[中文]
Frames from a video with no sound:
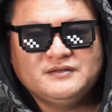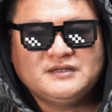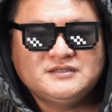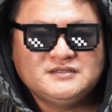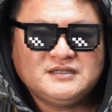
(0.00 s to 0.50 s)

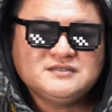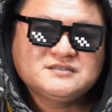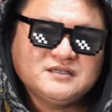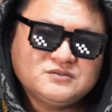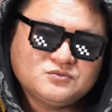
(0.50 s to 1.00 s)
那其实当
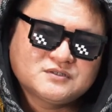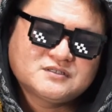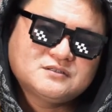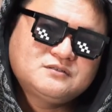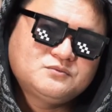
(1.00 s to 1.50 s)
时在做的
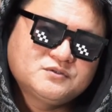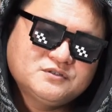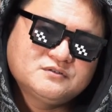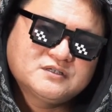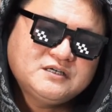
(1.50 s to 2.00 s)
时候，我
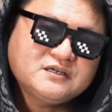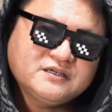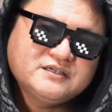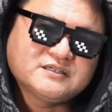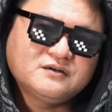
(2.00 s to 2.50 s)
就有刻
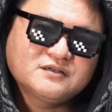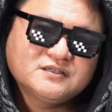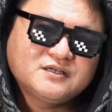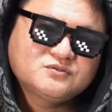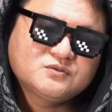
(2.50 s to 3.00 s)
意想要跟
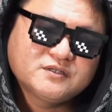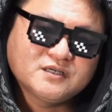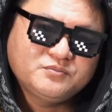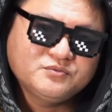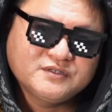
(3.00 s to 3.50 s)
他做一
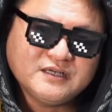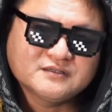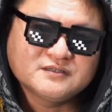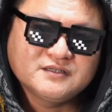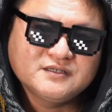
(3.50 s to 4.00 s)
个不一
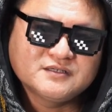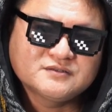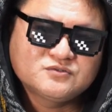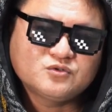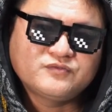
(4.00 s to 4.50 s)
样的一个
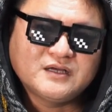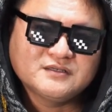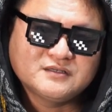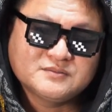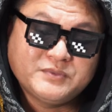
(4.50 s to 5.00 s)
做法，
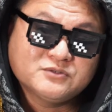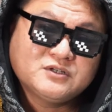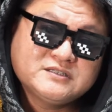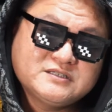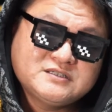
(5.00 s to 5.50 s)
然后比方
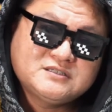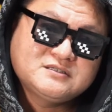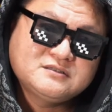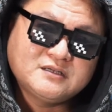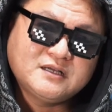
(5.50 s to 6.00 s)
说他是，
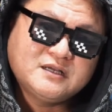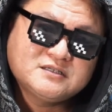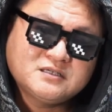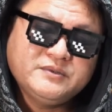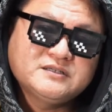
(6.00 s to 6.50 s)
啊，他的
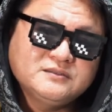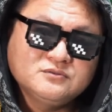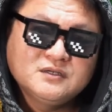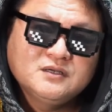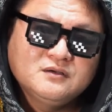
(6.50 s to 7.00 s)
车变人，
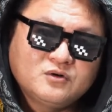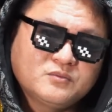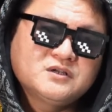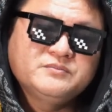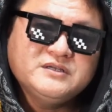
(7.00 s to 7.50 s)
我
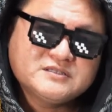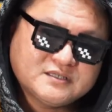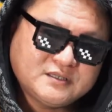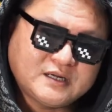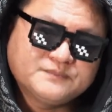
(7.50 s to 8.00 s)
们有人面
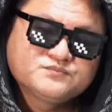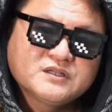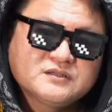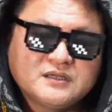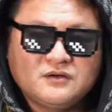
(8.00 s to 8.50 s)
车啊，
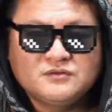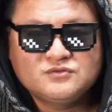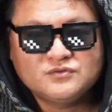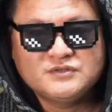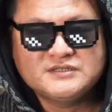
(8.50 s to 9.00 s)
然后
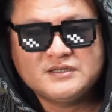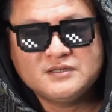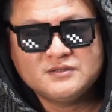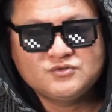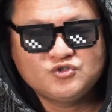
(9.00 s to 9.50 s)
做一
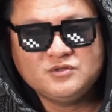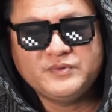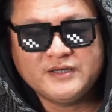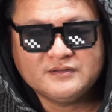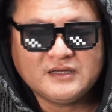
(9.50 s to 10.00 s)
些区
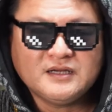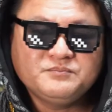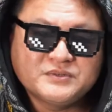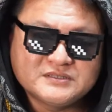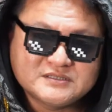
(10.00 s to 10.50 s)
别。当然，
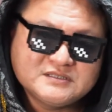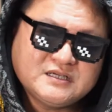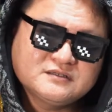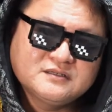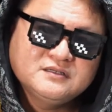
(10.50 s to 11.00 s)
本质
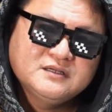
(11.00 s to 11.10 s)
上呢，